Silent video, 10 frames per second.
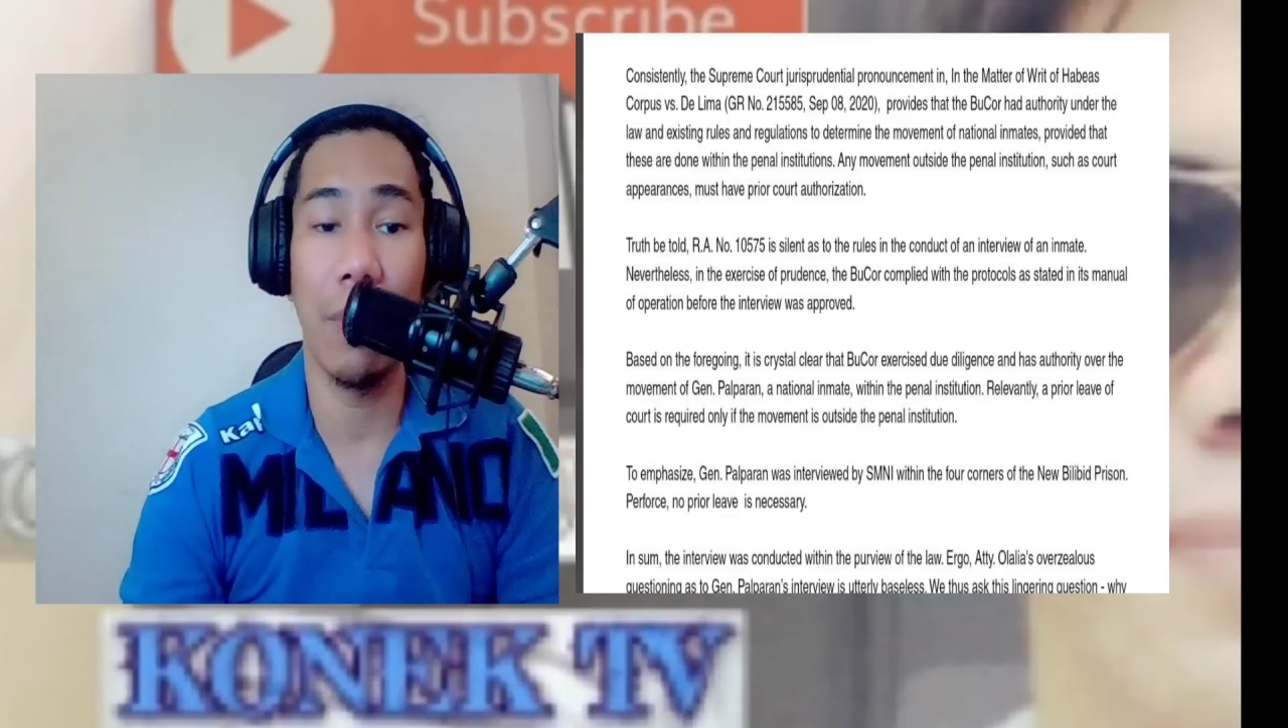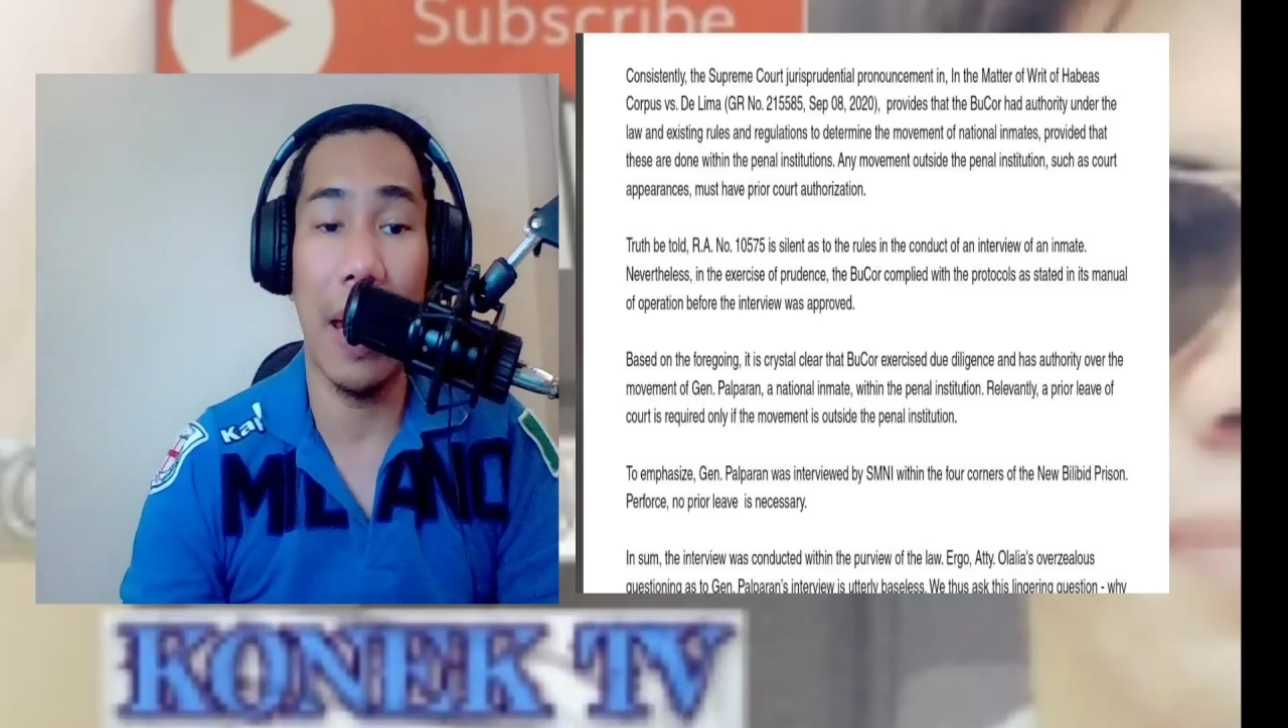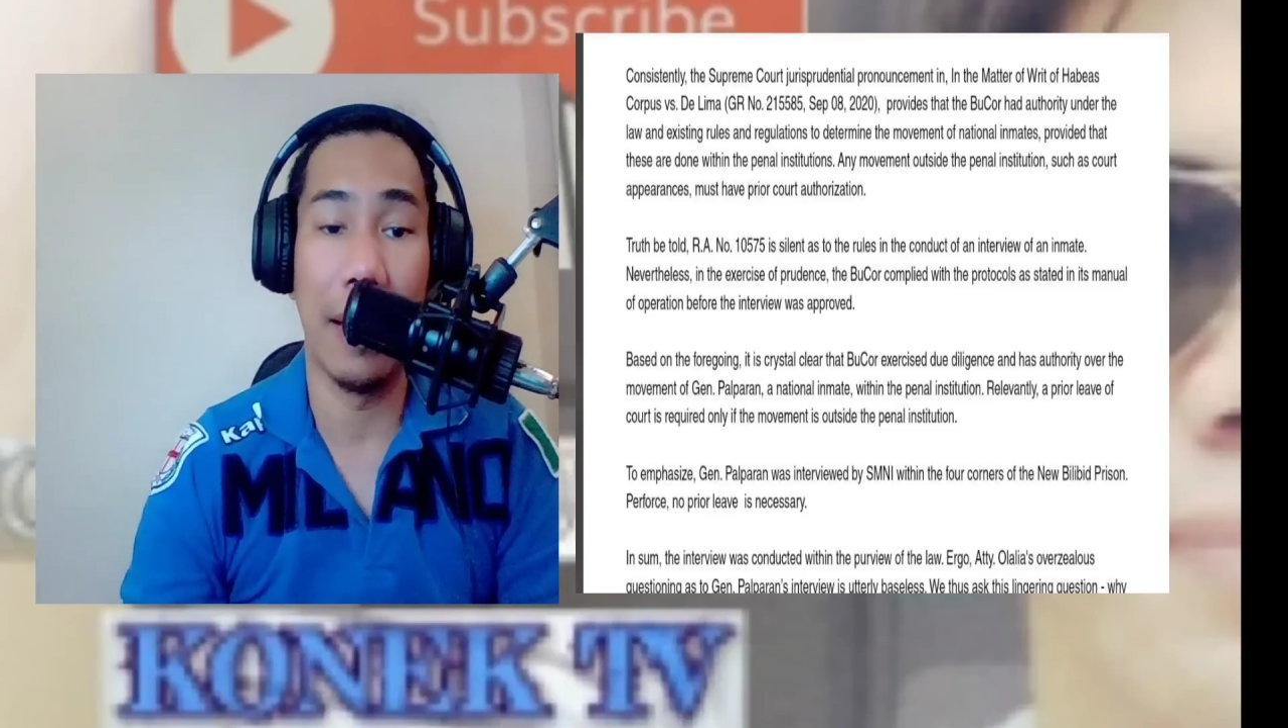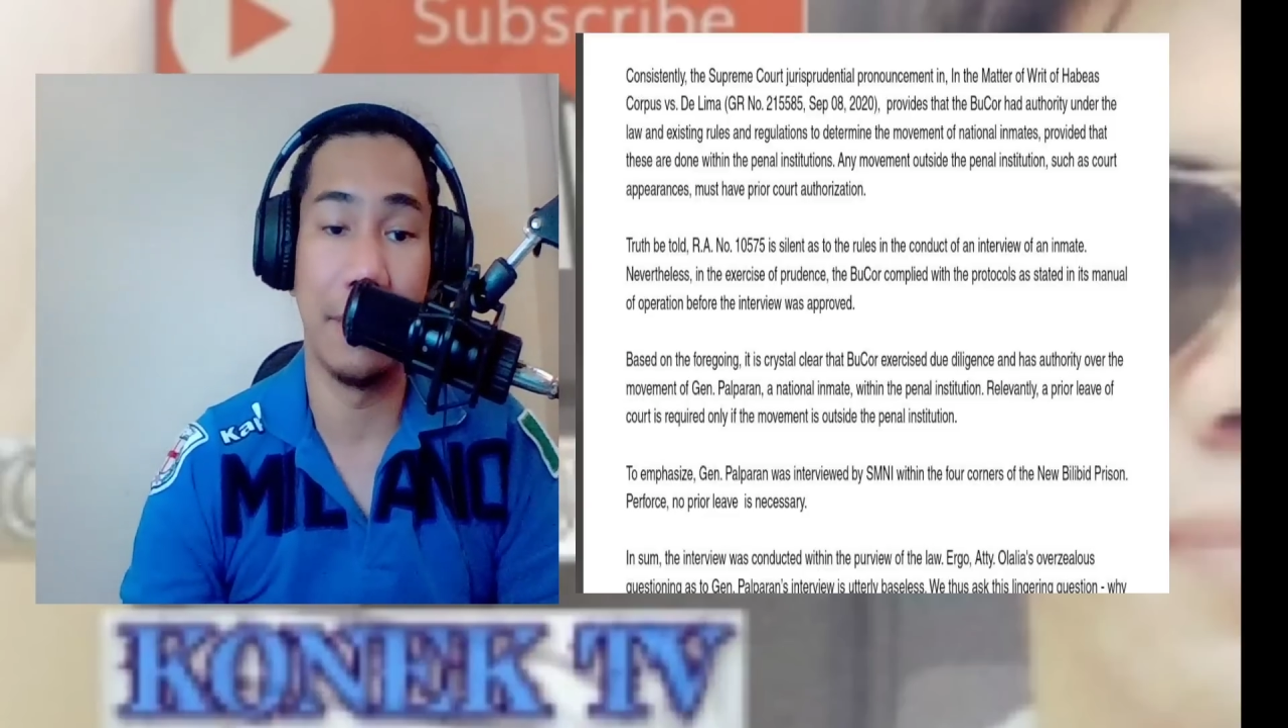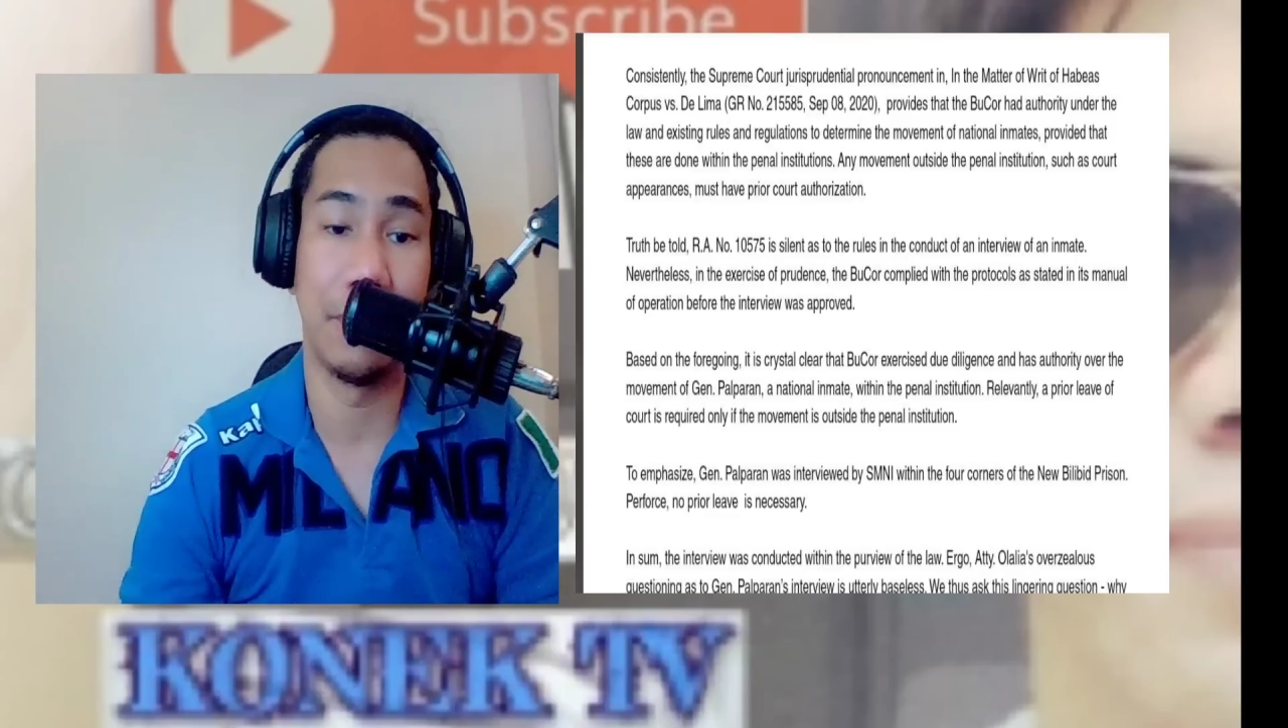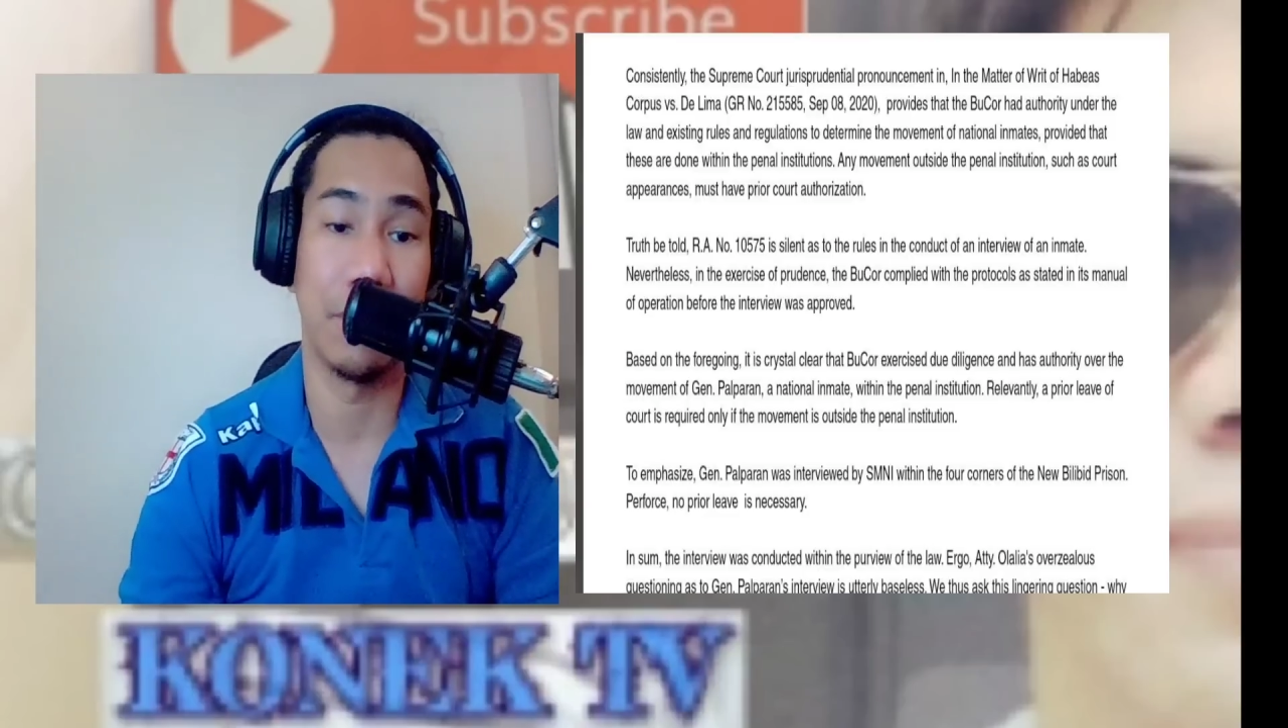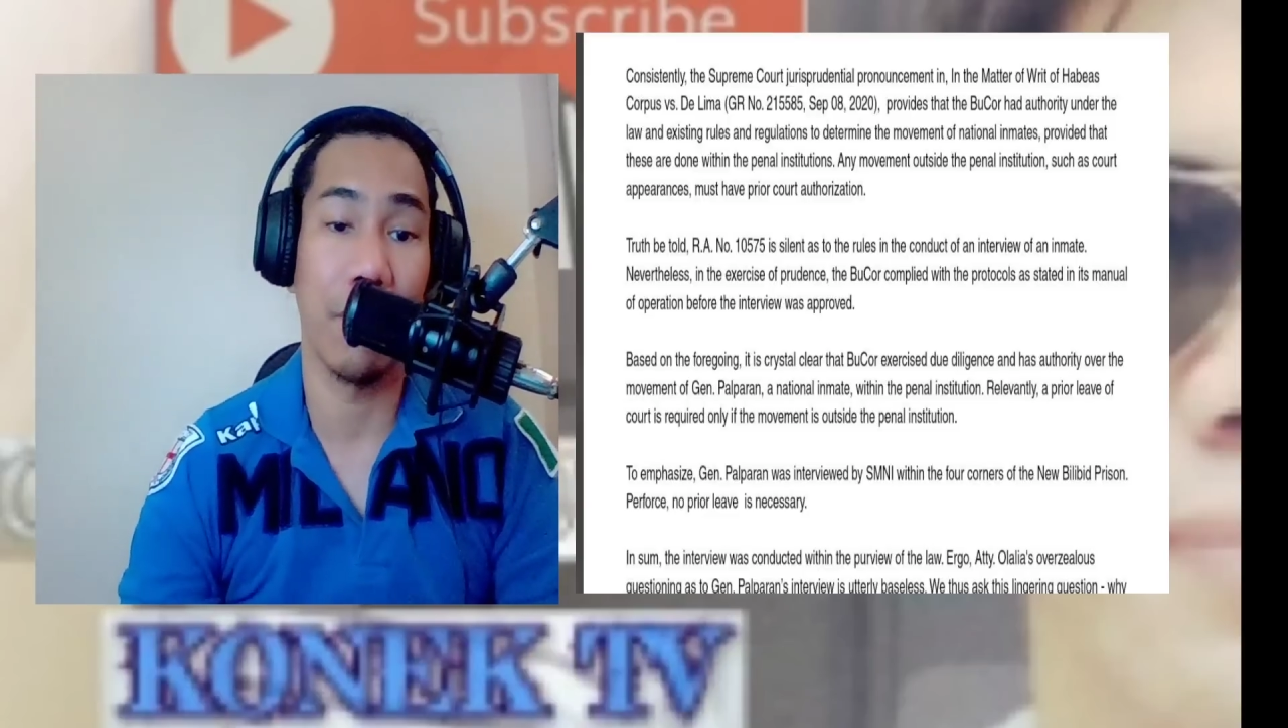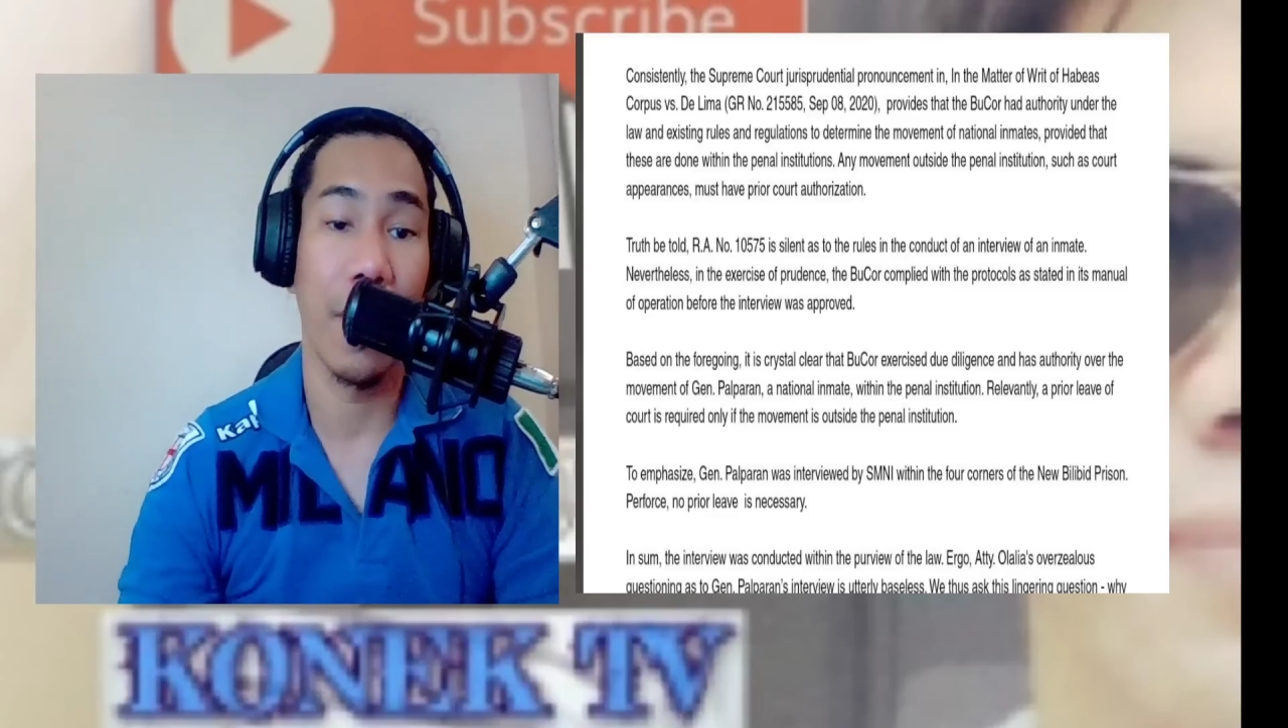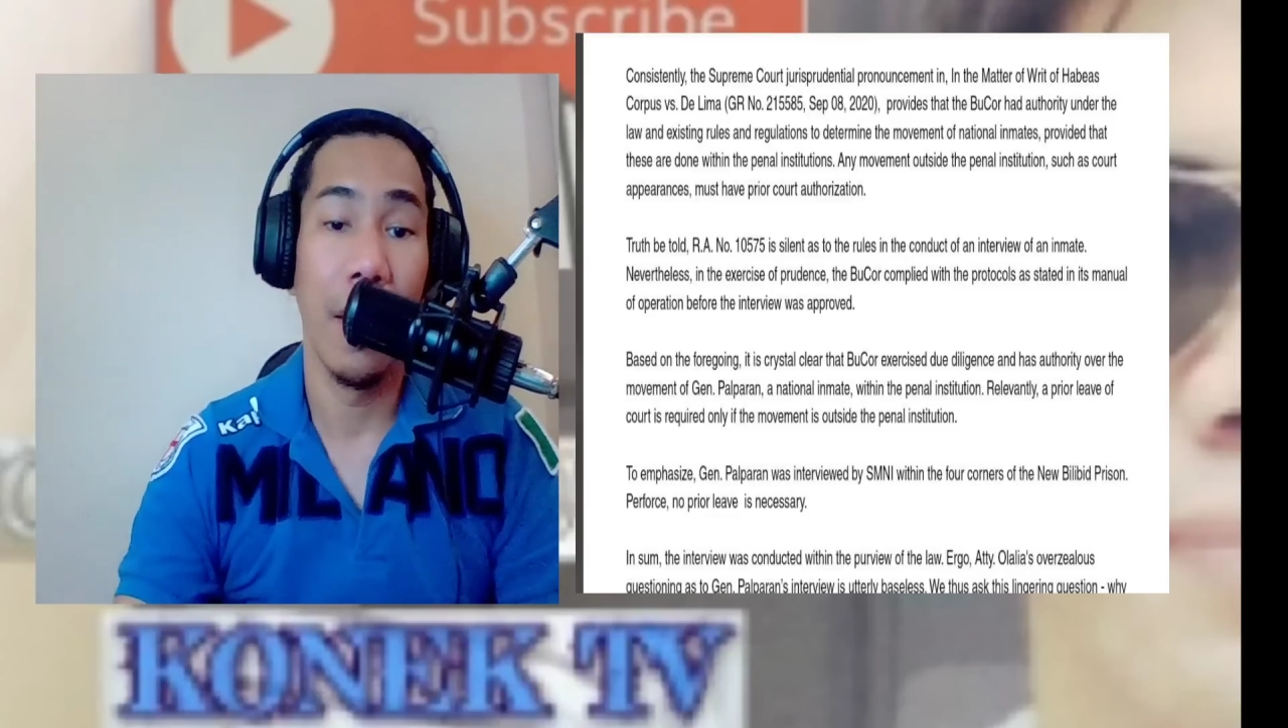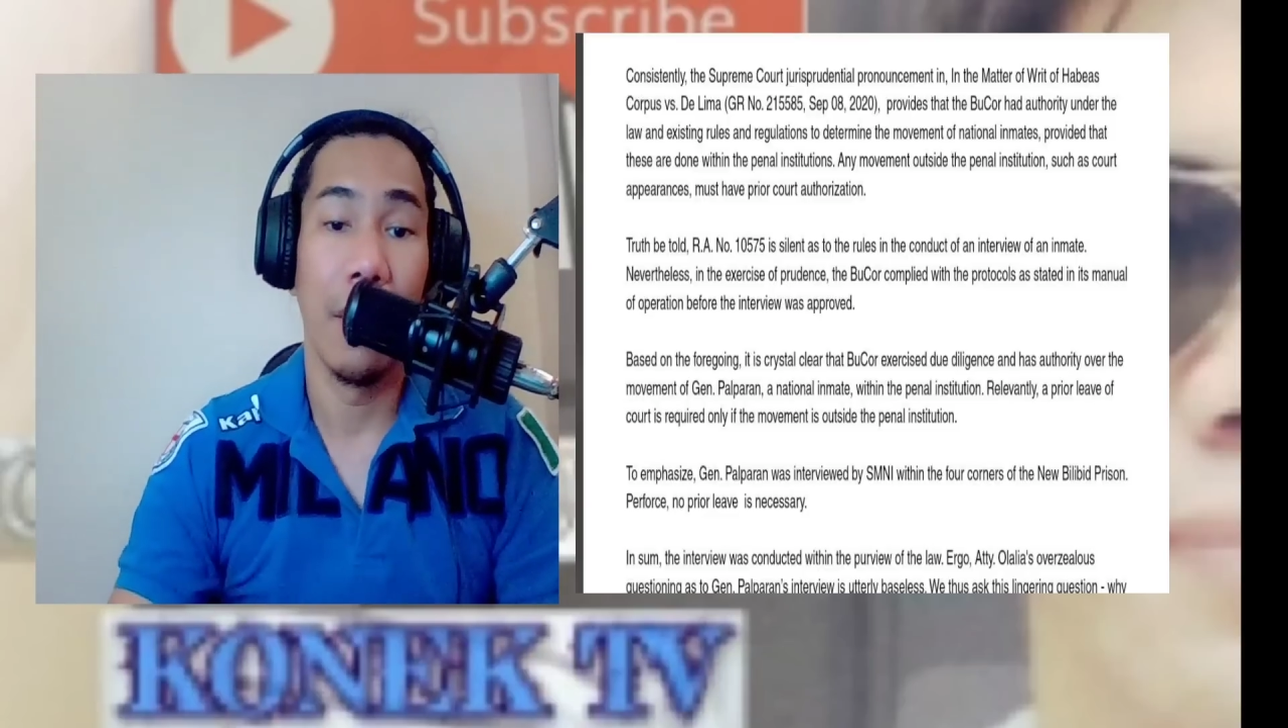ba? Hmm.